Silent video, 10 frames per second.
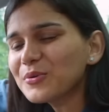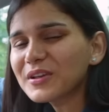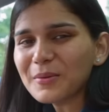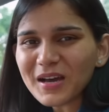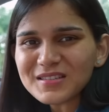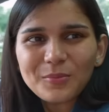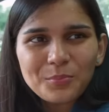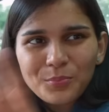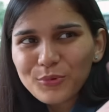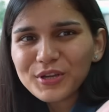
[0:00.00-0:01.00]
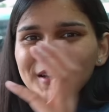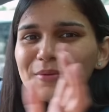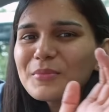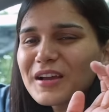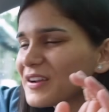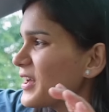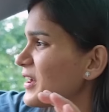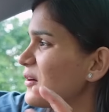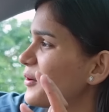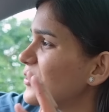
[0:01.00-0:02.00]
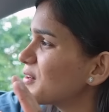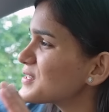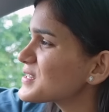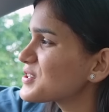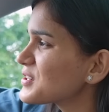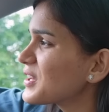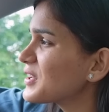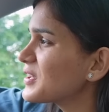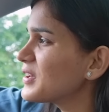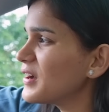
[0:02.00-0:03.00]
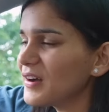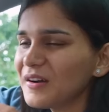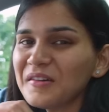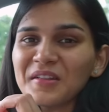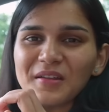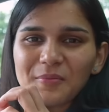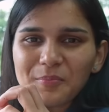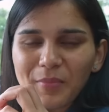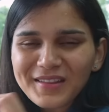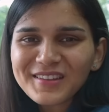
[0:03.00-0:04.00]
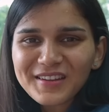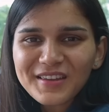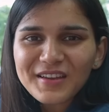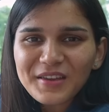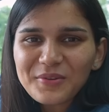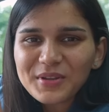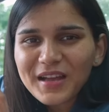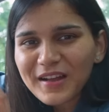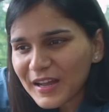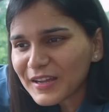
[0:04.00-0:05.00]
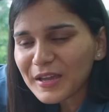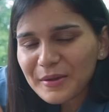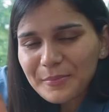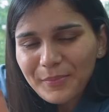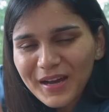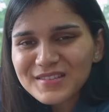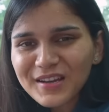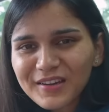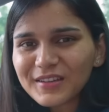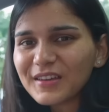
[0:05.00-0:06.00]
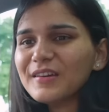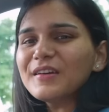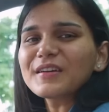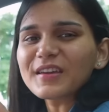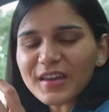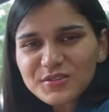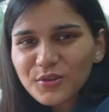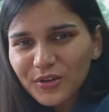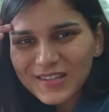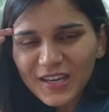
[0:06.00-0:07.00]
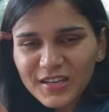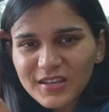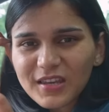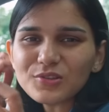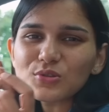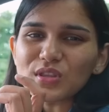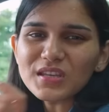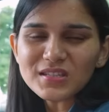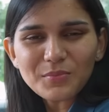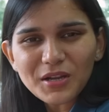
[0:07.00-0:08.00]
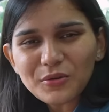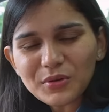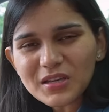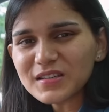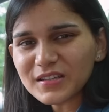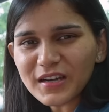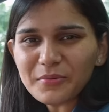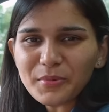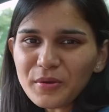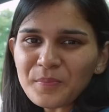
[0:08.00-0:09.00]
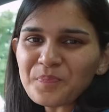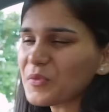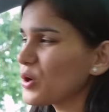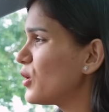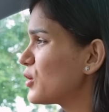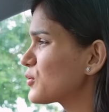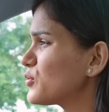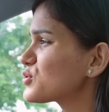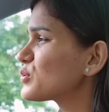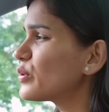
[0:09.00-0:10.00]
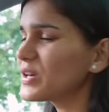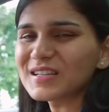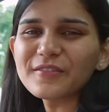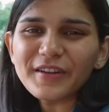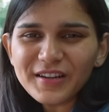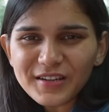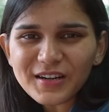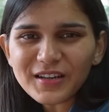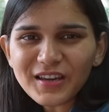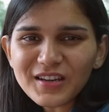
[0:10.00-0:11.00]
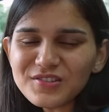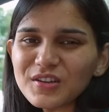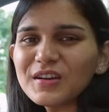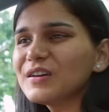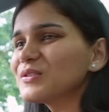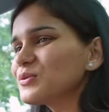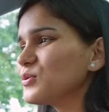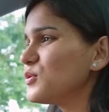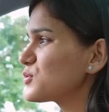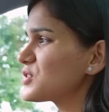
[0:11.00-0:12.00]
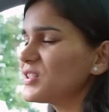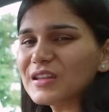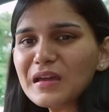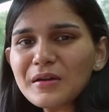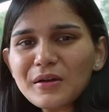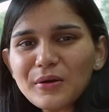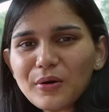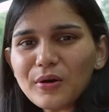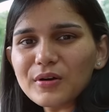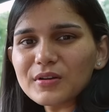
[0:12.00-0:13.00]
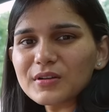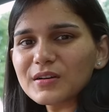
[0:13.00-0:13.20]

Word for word: उनके पास हम पूरी टीम लेकर के आए हैं और डिस्कशन करेंगे यहाँ बात करेंगे कहीं उनके घर के पास आकर के कि कैसे उन्होंने तैयारी की 130 नंबर है उनके सी e में और कुछ थोड़ा सा डिफरेंट कर लेंगे आज तो चलते हैं और